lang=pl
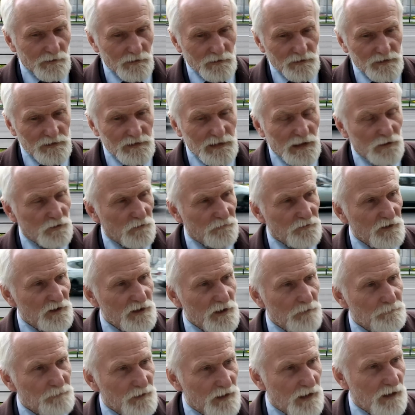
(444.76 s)

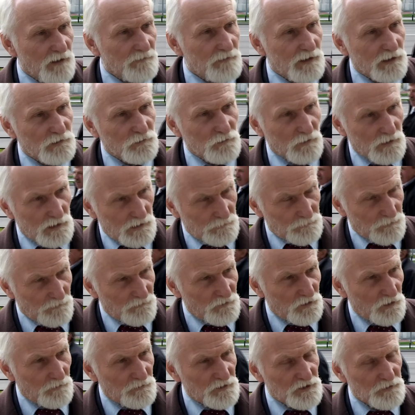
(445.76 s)
stanowienie prawa, które
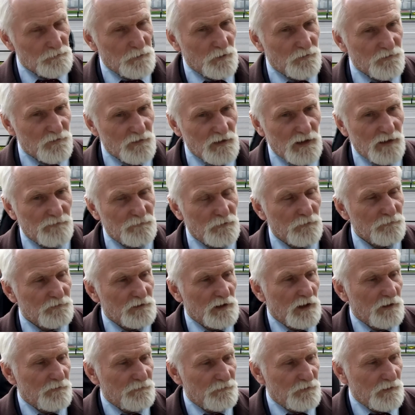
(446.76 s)
powinno być podstawą, w
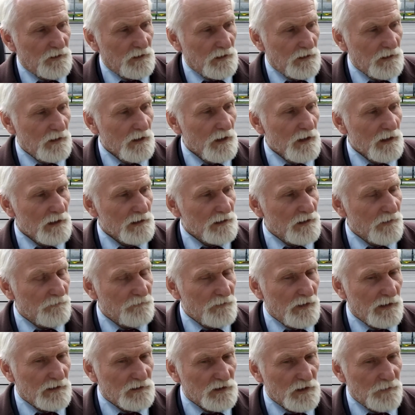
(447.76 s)
tej chwili de
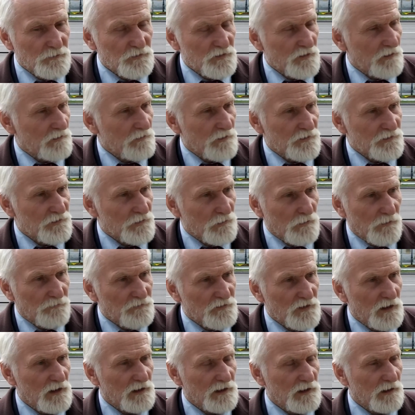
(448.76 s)
facto przekroczyło
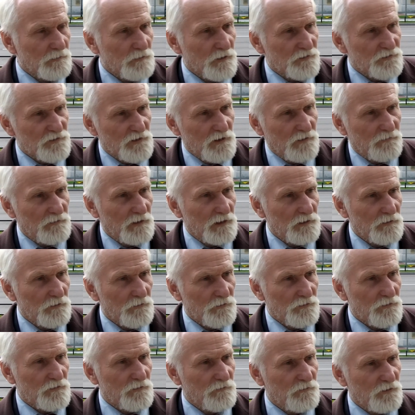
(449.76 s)
wszelkie wszelkie możliwe
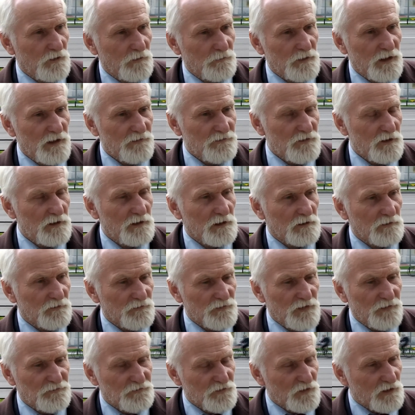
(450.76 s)
już wyobrażenie,
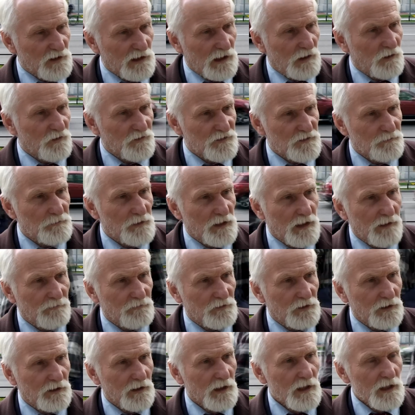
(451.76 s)
to znaczy chaos
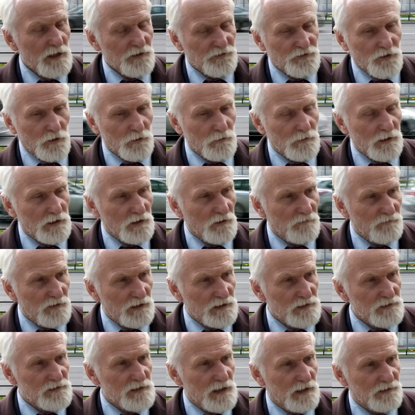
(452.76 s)
prawny. Ciągłe
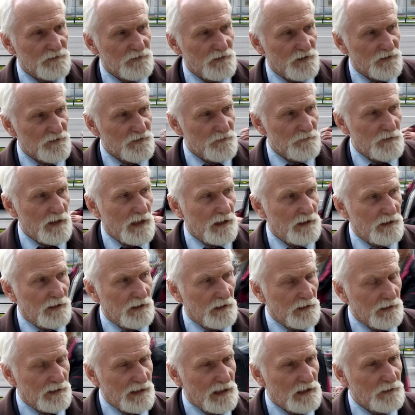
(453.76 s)
nowelizacje,
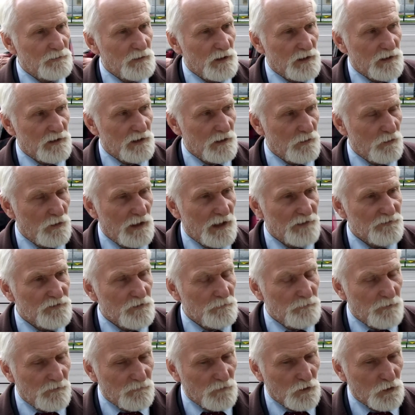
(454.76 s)
zmiany, nadmiar
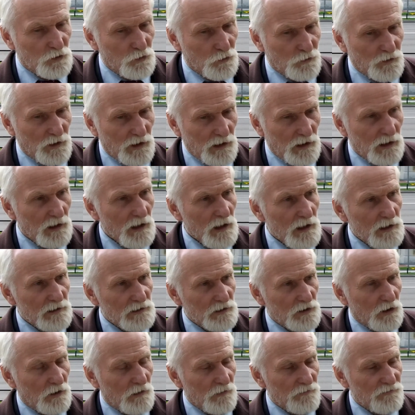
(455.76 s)
regulacji powoduje
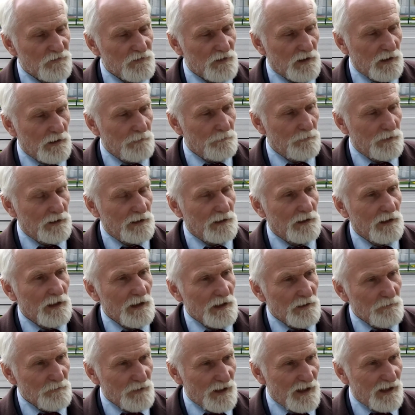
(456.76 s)
to, że my
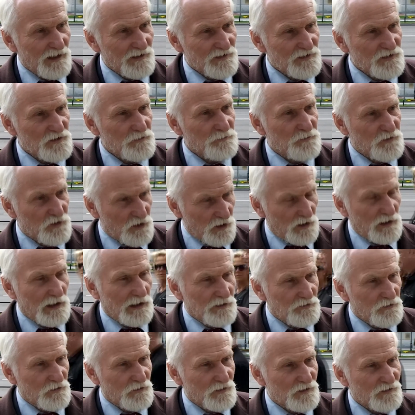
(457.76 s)
miast
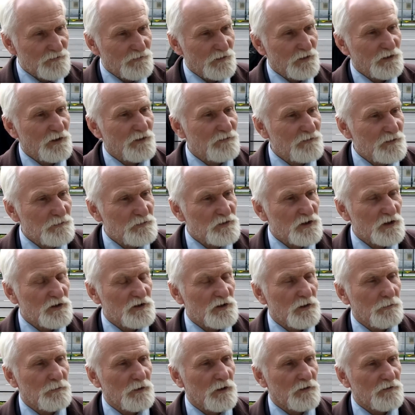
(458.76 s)
sprzyjać rozwojowi
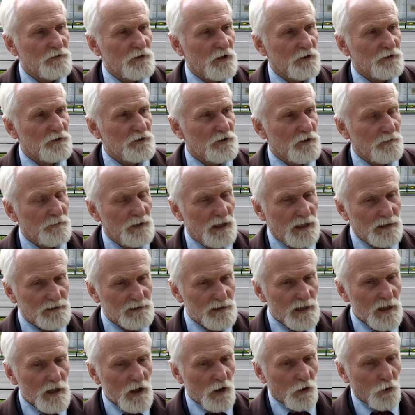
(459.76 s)
przedsiębiorczości,
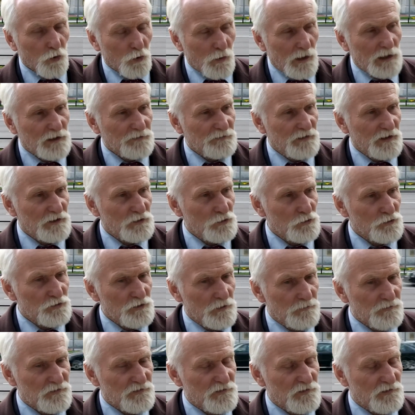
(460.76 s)
miast ułatwiać
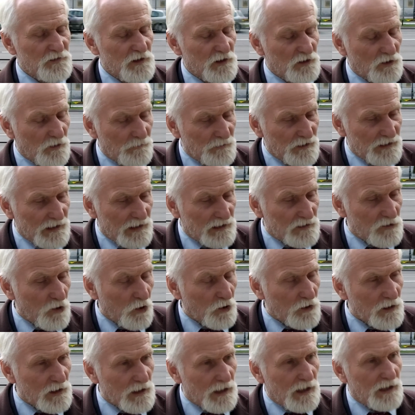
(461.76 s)
ludziom życie, to my je
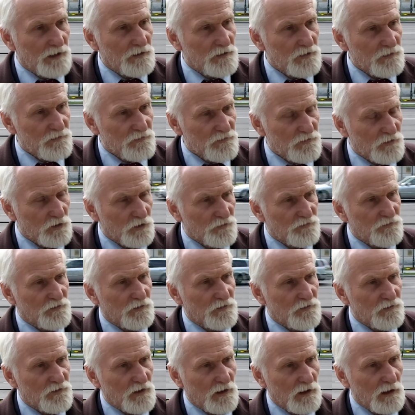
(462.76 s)
do granic to
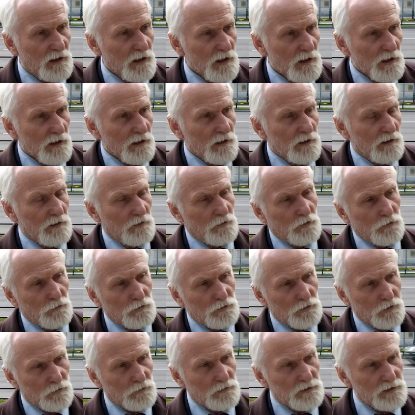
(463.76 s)
życie y,
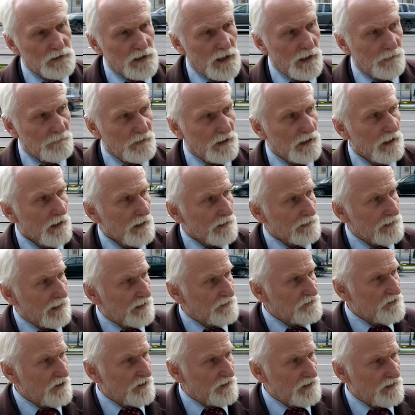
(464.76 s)
utrudniamy.
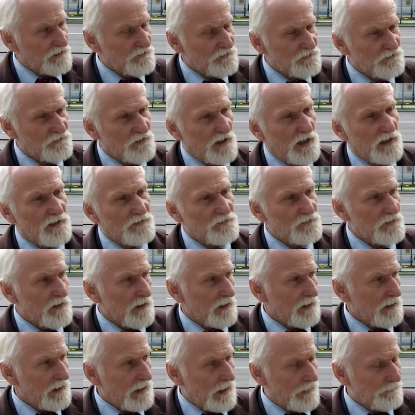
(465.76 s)
Także jest czas
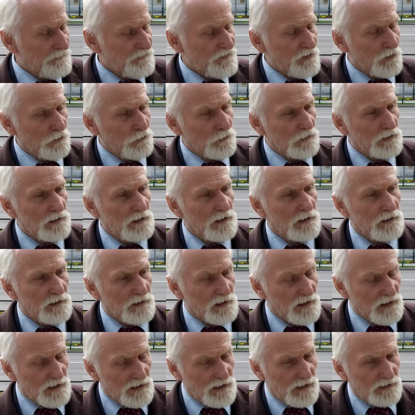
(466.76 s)
absolutnie
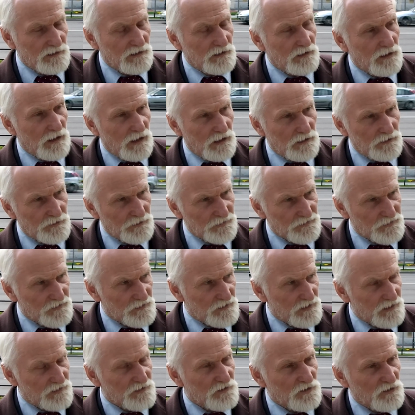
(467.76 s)
radykalnych,
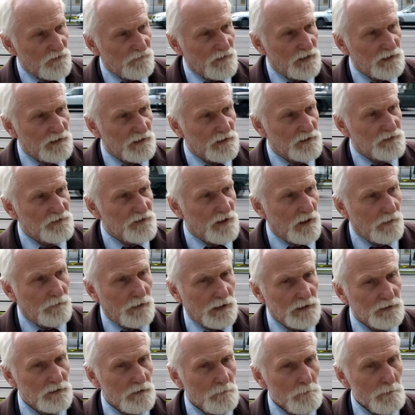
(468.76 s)
zdecydowanych
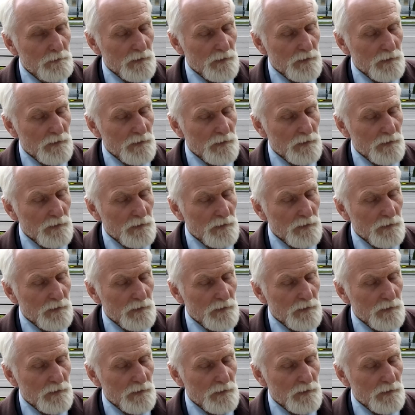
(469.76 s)
działań